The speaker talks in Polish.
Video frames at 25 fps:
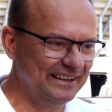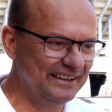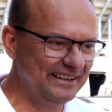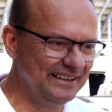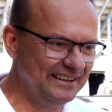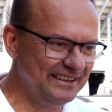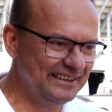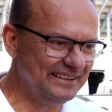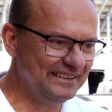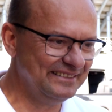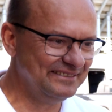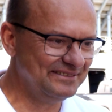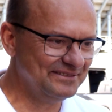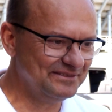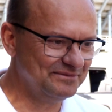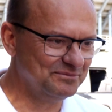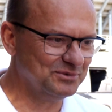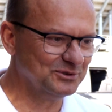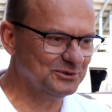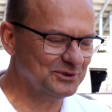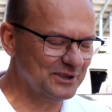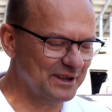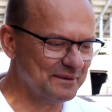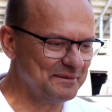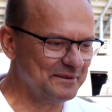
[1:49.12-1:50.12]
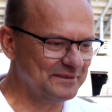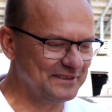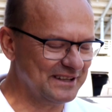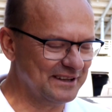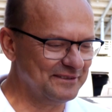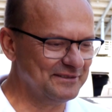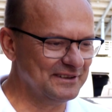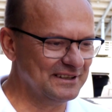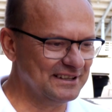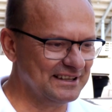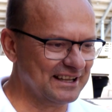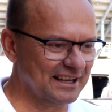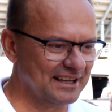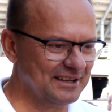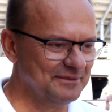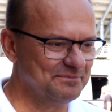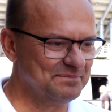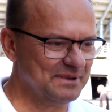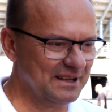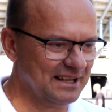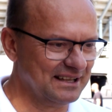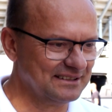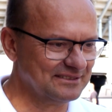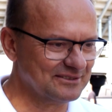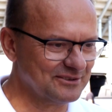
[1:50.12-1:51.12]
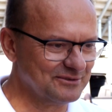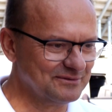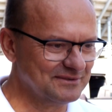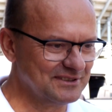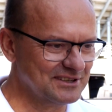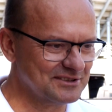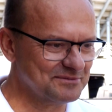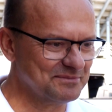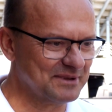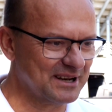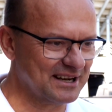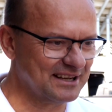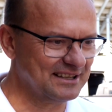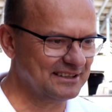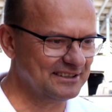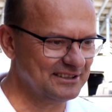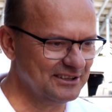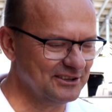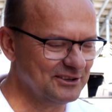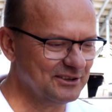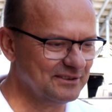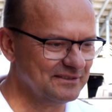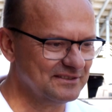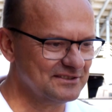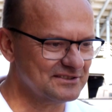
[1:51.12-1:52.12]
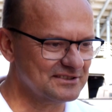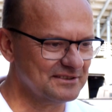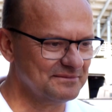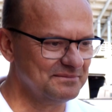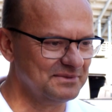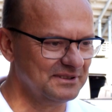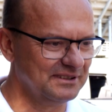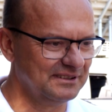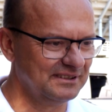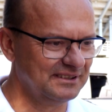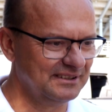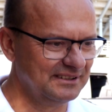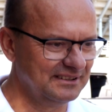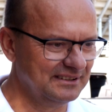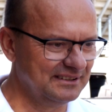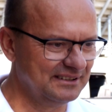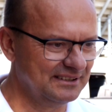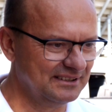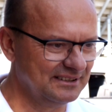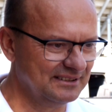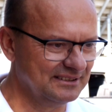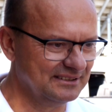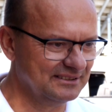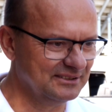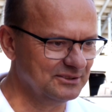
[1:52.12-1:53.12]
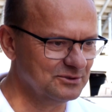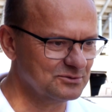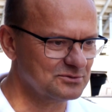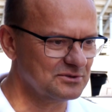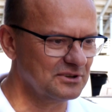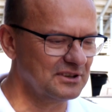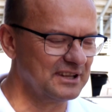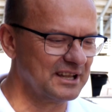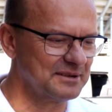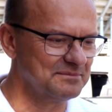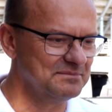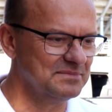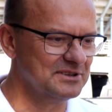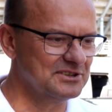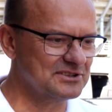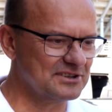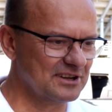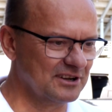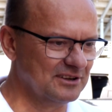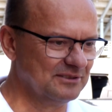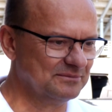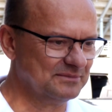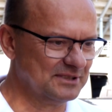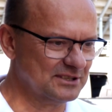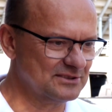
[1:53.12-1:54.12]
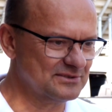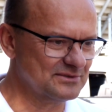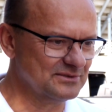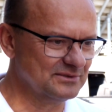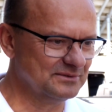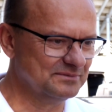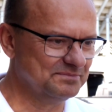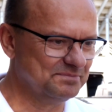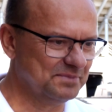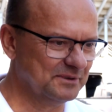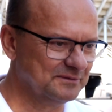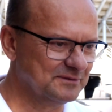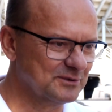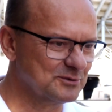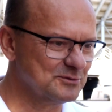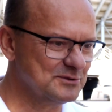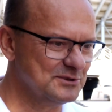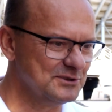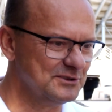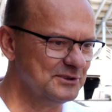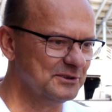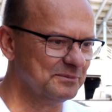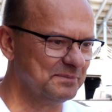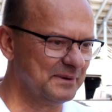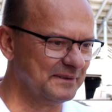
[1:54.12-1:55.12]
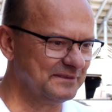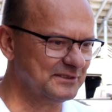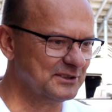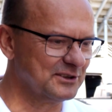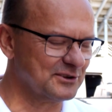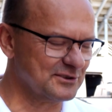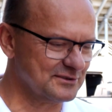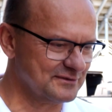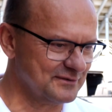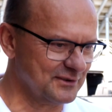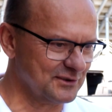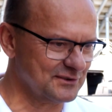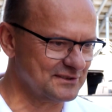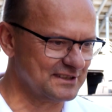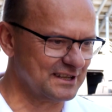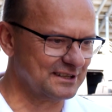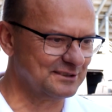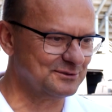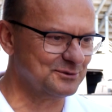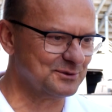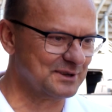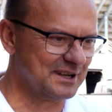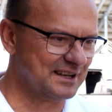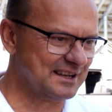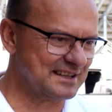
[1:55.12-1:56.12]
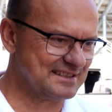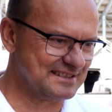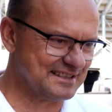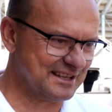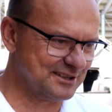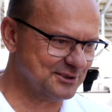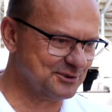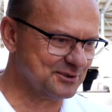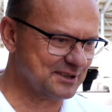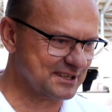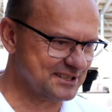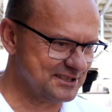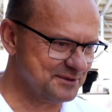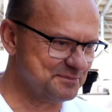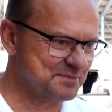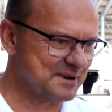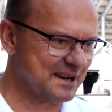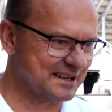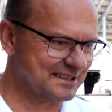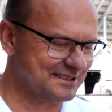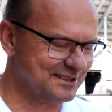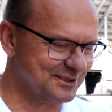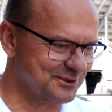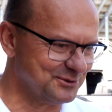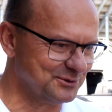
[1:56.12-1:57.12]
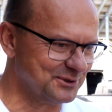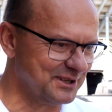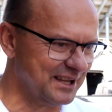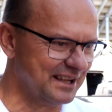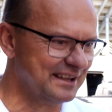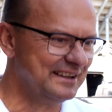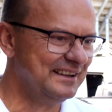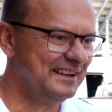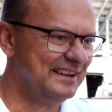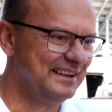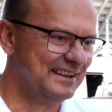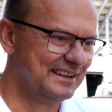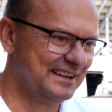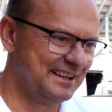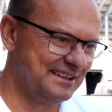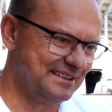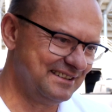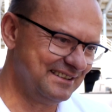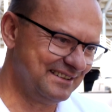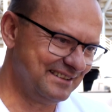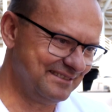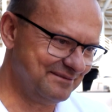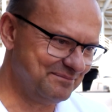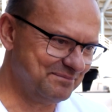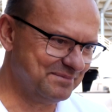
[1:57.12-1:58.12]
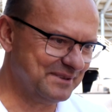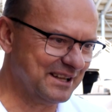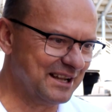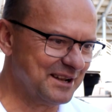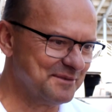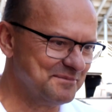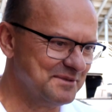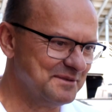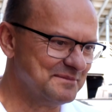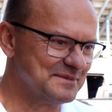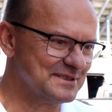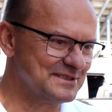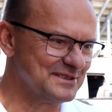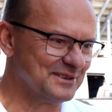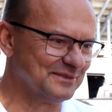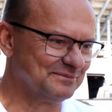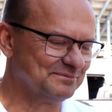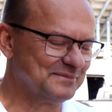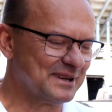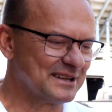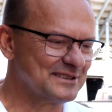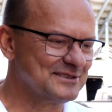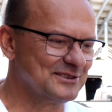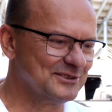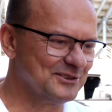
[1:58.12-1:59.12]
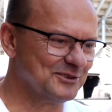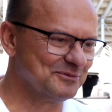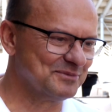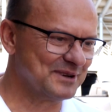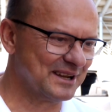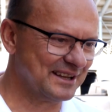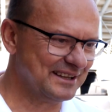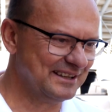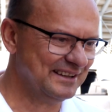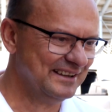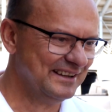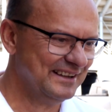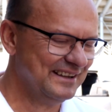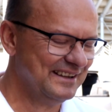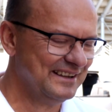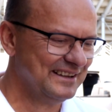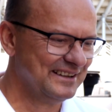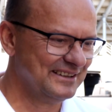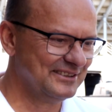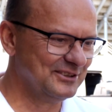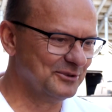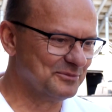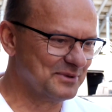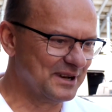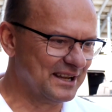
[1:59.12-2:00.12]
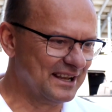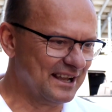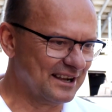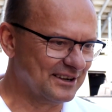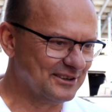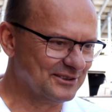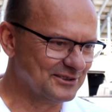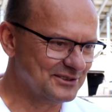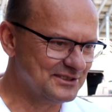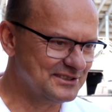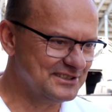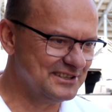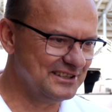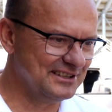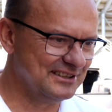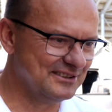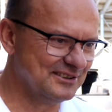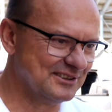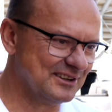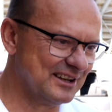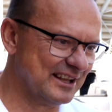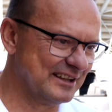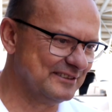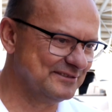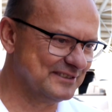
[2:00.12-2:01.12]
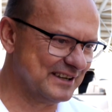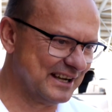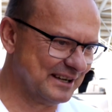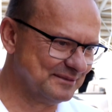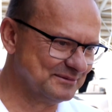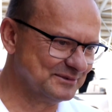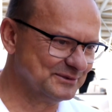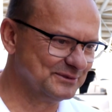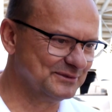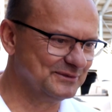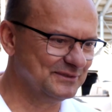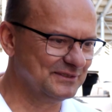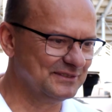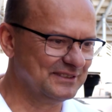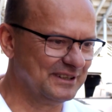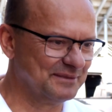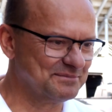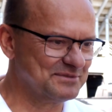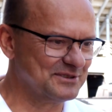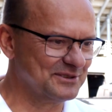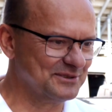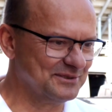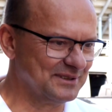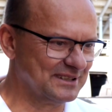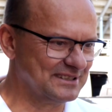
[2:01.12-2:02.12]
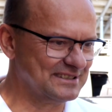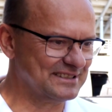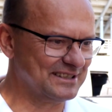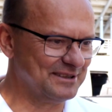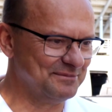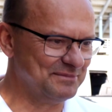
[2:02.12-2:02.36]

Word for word: I budujemy w tej chwili taki plan również marketingowy, żeby już od najbliższego meczu powrócić do pewnych rozwiązań, które na stadionach się praktykuje, kiedy telebimy są bardzo dobrej, dobrej jakości, do live camów na przykład z